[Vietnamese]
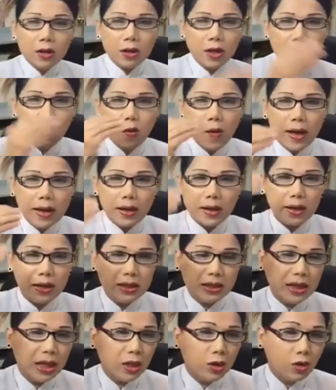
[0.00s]
thì Hoa
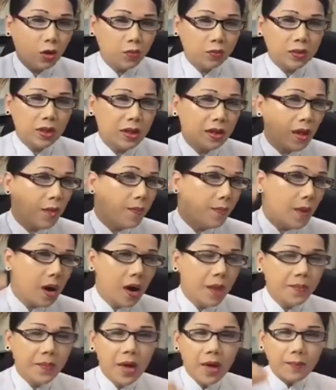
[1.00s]
Kỳ sẽ dùng những cái
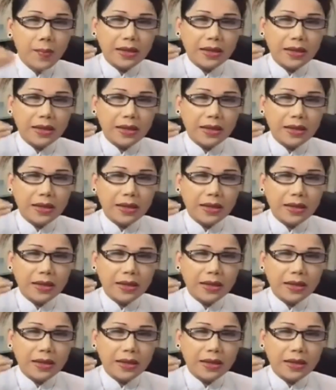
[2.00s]
bom